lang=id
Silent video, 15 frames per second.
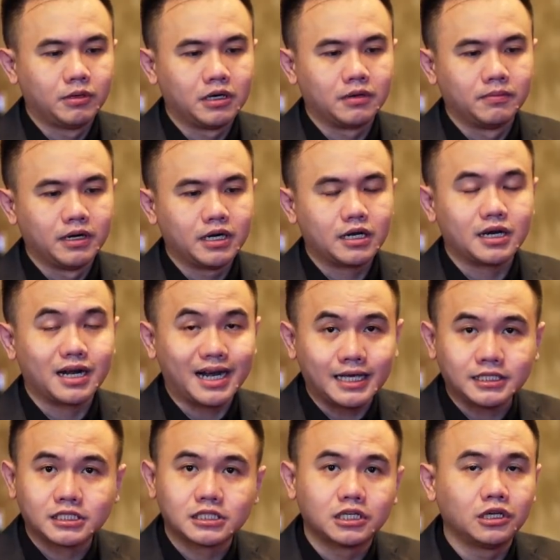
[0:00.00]
benar-benar
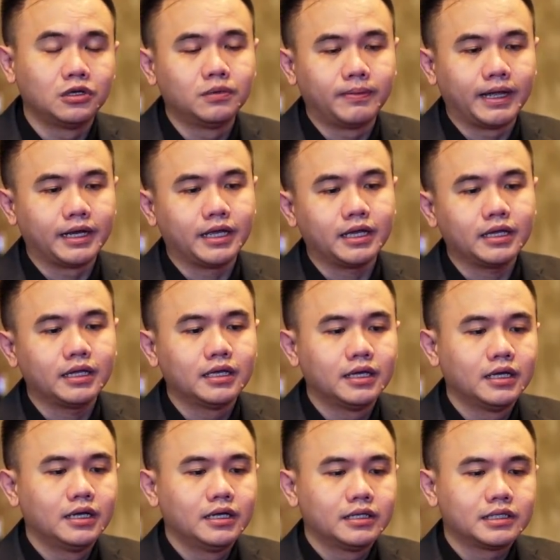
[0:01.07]
keras kehidupannya.
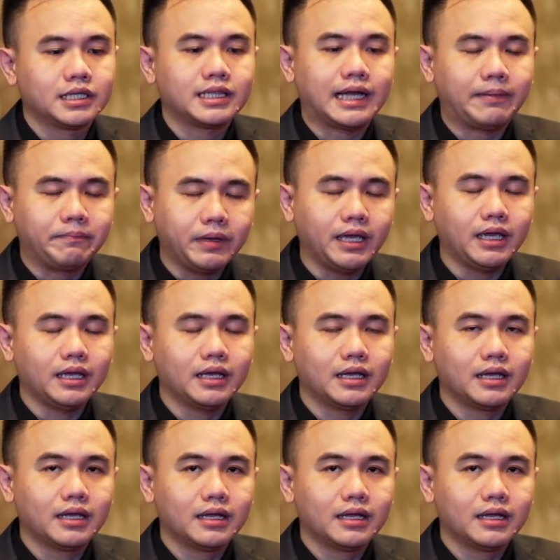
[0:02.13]
Tetapi